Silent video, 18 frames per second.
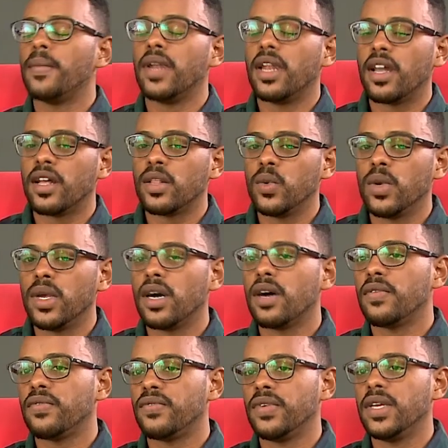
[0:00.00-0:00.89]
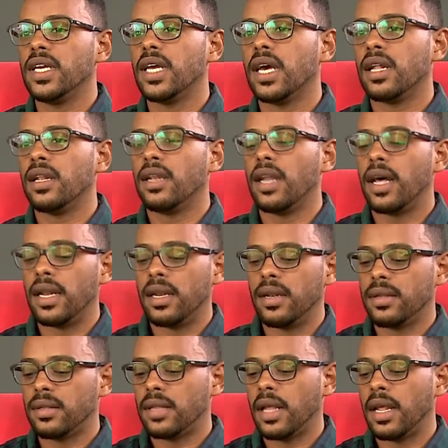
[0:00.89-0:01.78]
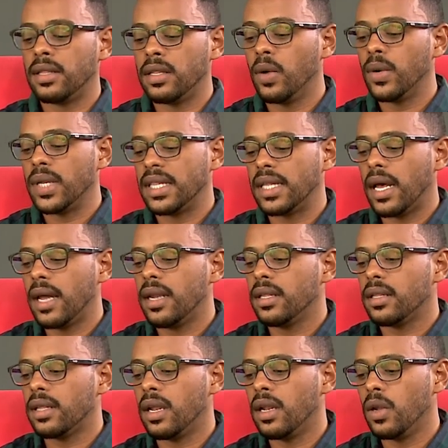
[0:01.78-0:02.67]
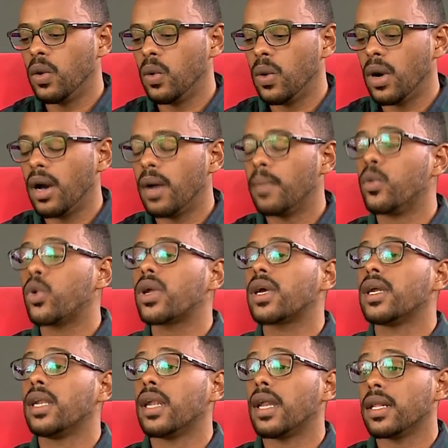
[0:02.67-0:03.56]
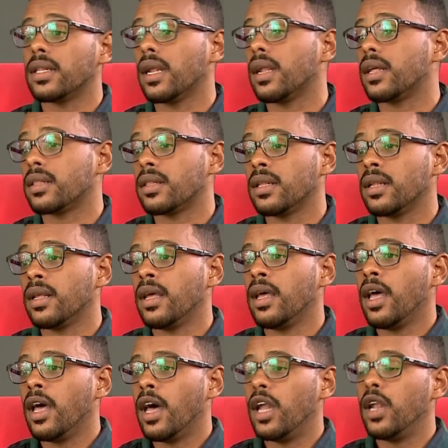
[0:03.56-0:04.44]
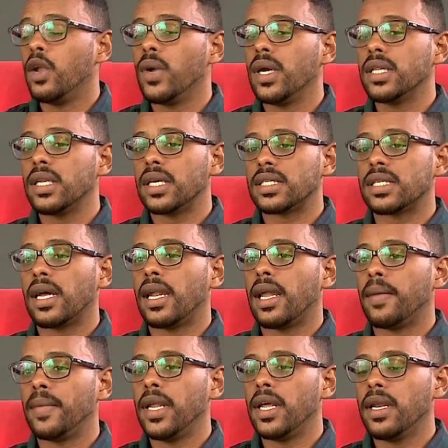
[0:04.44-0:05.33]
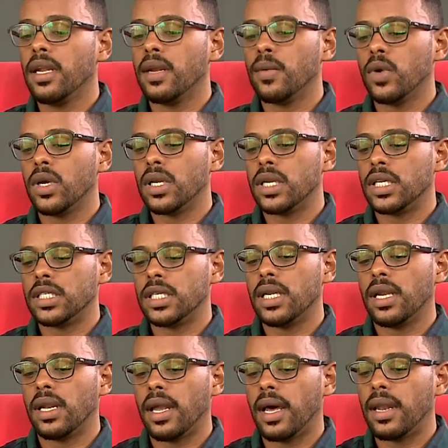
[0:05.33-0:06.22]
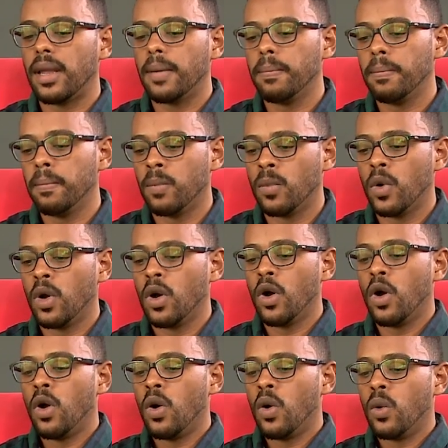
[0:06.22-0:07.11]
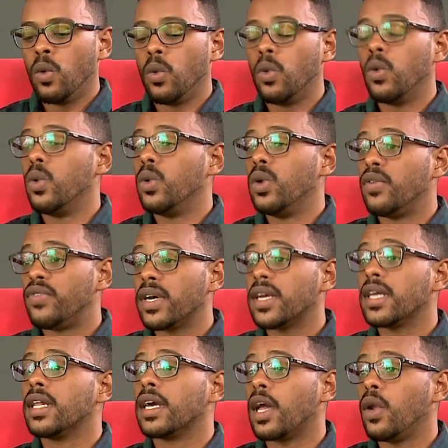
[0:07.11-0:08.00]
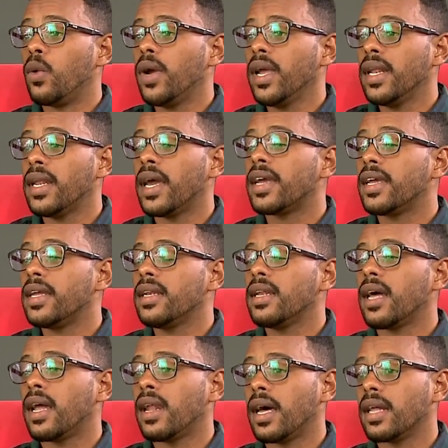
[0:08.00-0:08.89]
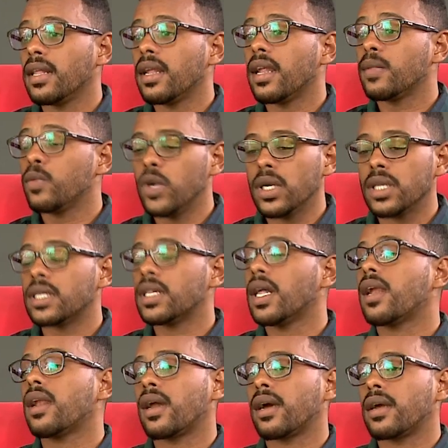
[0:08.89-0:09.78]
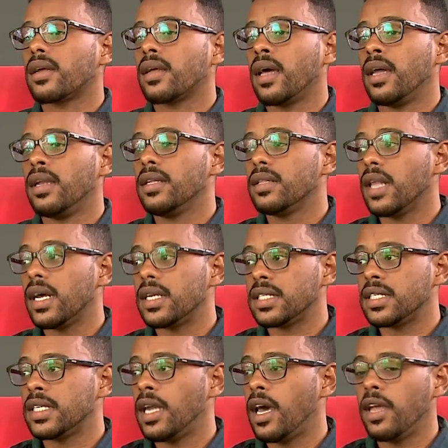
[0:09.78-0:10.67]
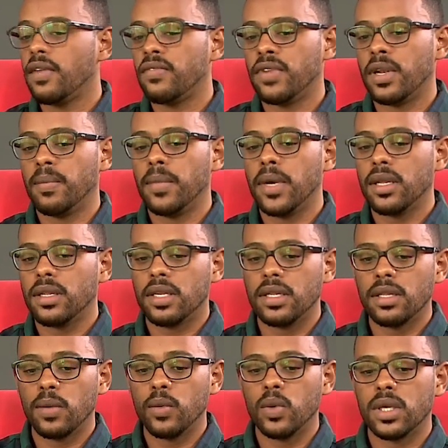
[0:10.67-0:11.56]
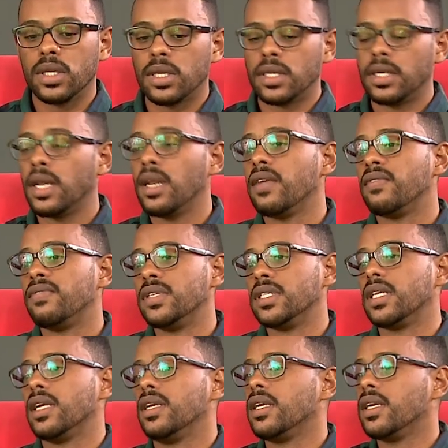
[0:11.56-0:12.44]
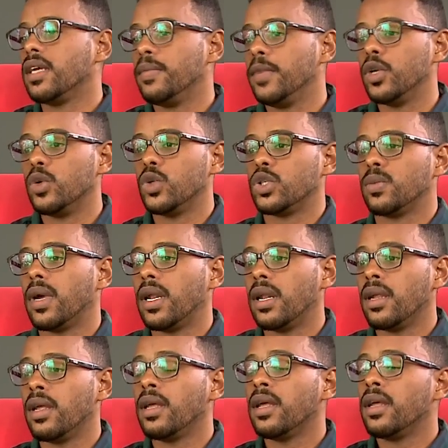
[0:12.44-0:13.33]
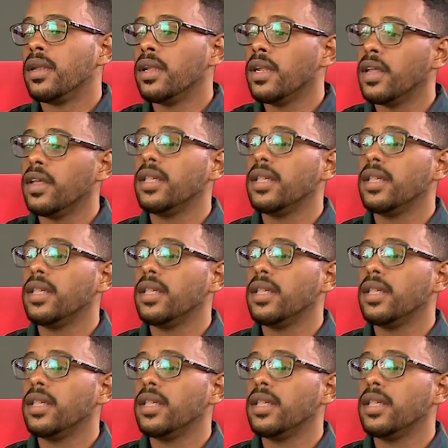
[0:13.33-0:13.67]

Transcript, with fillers: من الادويه في الدواء الثالث اللي هو مرخي للعضلات نعم اللي هو انت اثناء العمليه نحن ممكن نشيل الالم ونفقدك الوعي لكن العضلات ممكن تتحرك يعني انت هسه نايم في البيت انت ممكن تتقلب في السرير يمين وشمال نعم. احنا